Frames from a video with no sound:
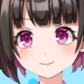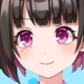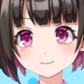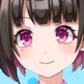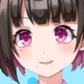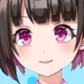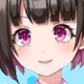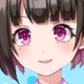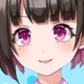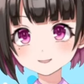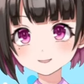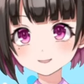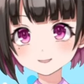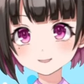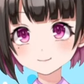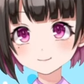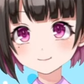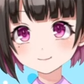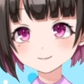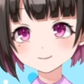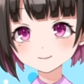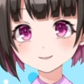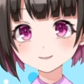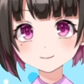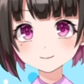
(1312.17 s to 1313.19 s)
ちょっと遠目
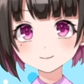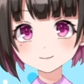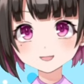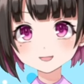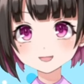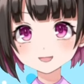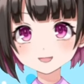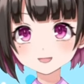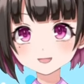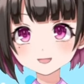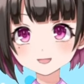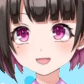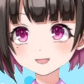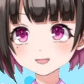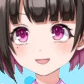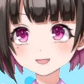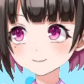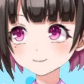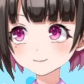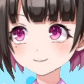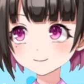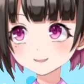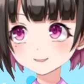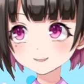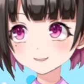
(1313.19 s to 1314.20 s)
からのスローインに変
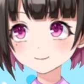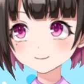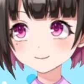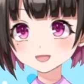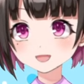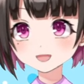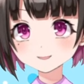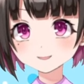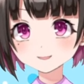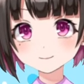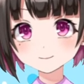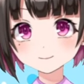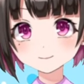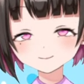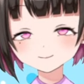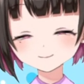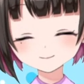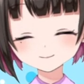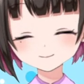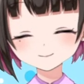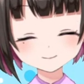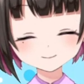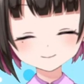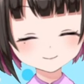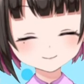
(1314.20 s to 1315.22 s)
わります、全北
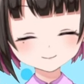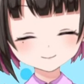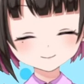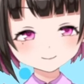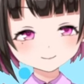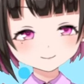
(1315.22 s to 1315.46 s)
ヒュンダイ。